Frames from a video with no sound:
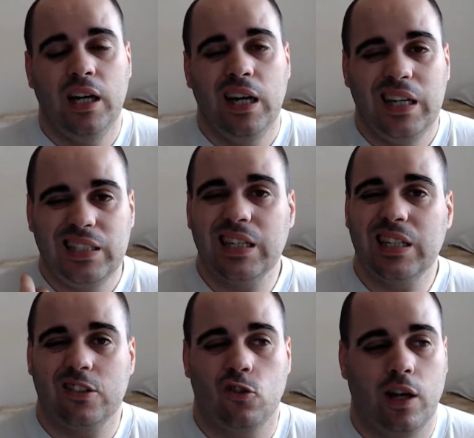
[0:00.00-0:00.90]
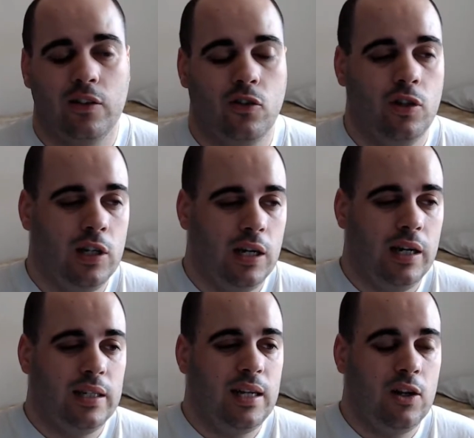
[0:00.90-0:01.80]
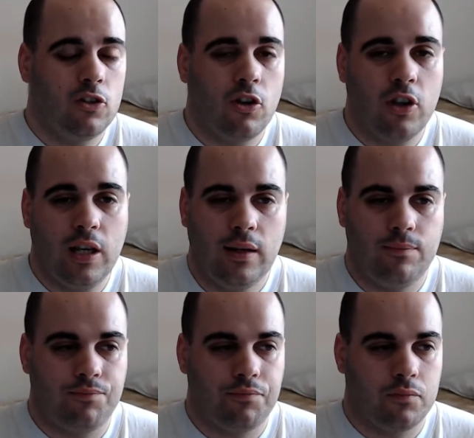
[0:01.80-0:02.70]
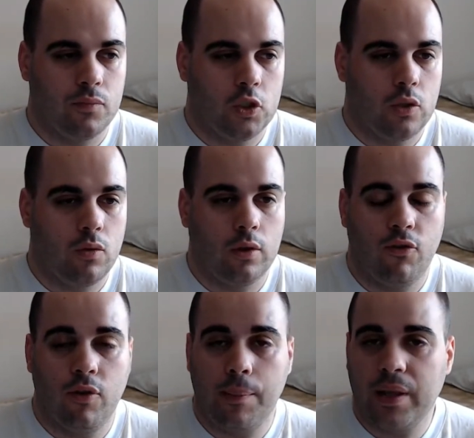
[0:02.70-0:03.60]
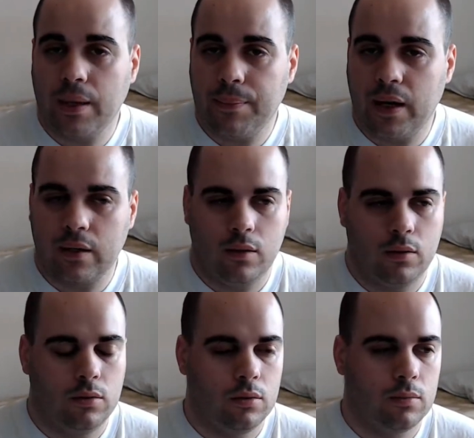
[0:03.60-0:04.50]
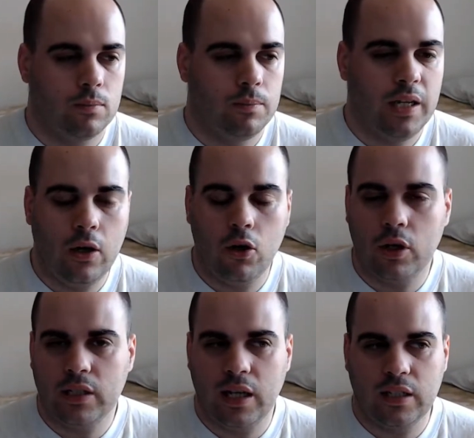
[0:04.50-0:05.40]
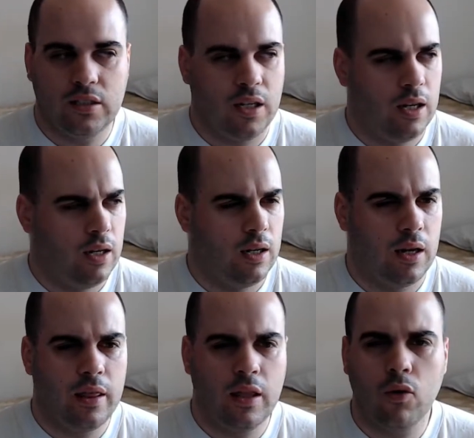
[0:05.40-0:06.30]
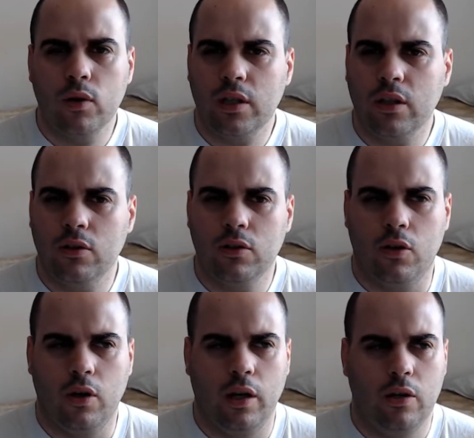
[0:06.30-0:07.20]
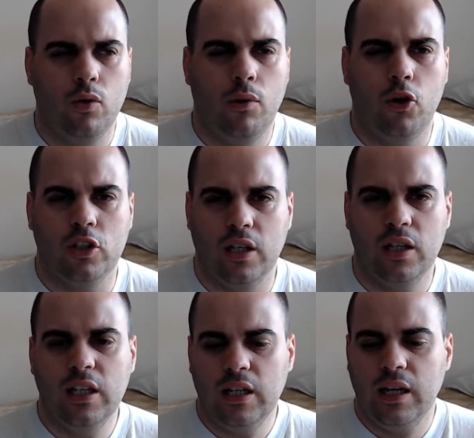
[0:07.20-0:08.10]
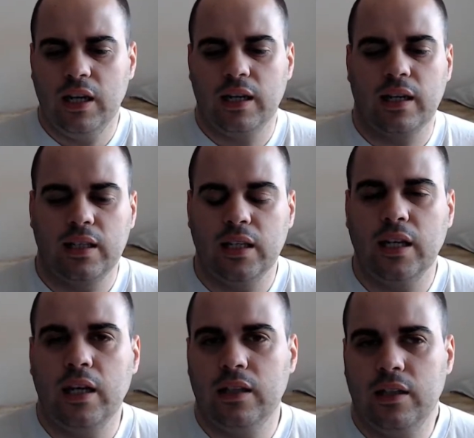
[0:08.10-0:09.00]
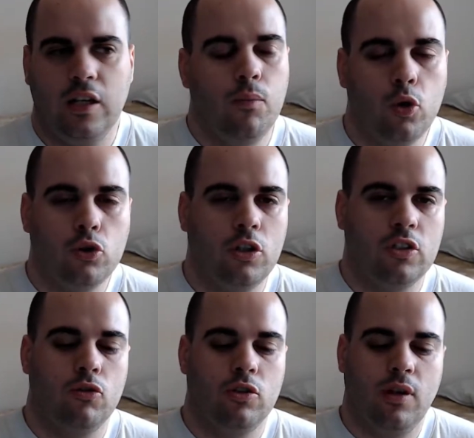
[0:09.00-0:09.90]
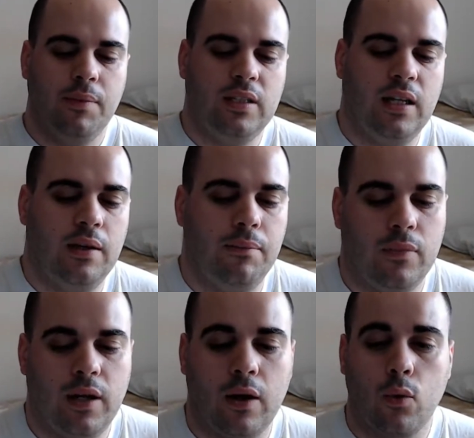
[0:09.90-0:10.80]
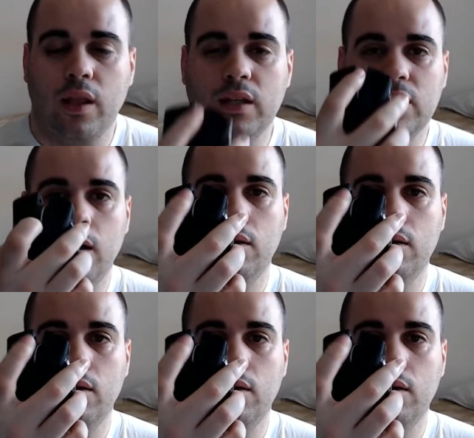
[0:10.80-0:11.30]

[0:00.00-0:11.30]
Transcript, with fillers: sigues tocando, es que el otro día, cuando fui a MediaMark, vi el Logitech, el G50, no, el nuevo este, que tiene, tiene un botón exclusivamente, la rueda esta,